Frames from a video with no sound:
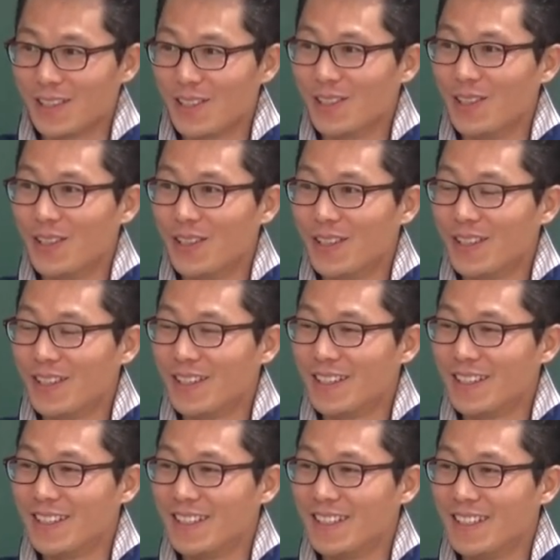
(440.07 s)
또.
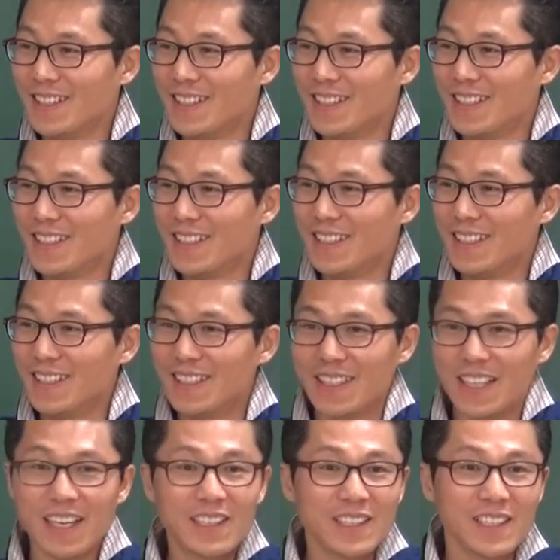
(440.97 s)

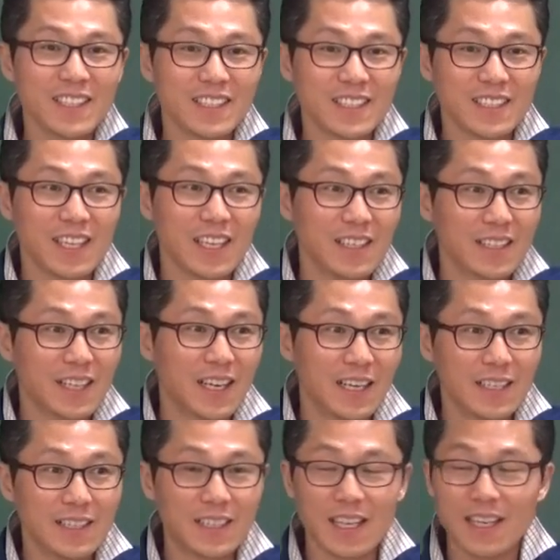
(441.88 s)
데어리스
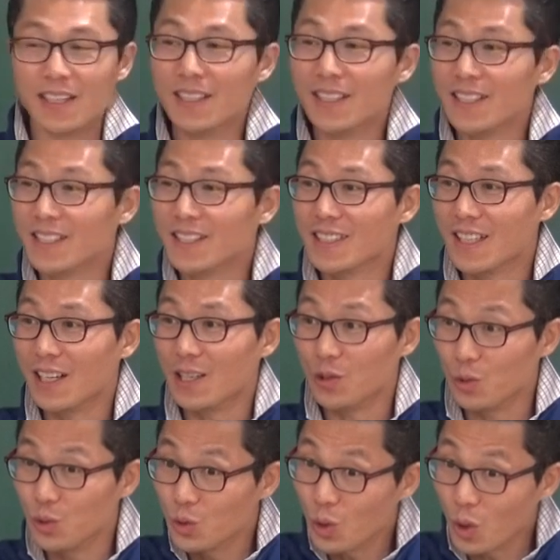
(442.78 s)
데어라. 데어리스 데어.
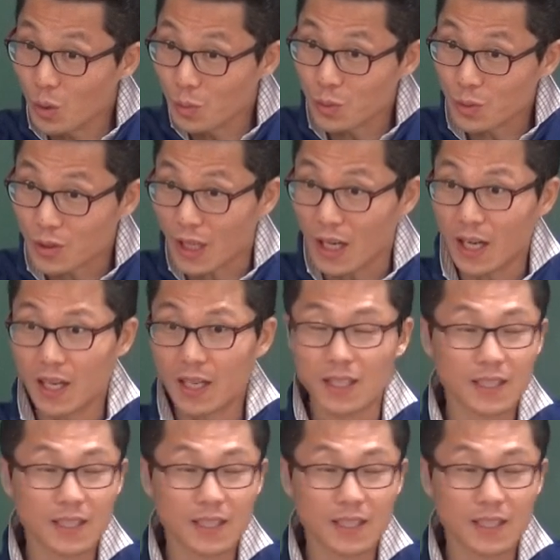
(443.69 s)
유도 부사.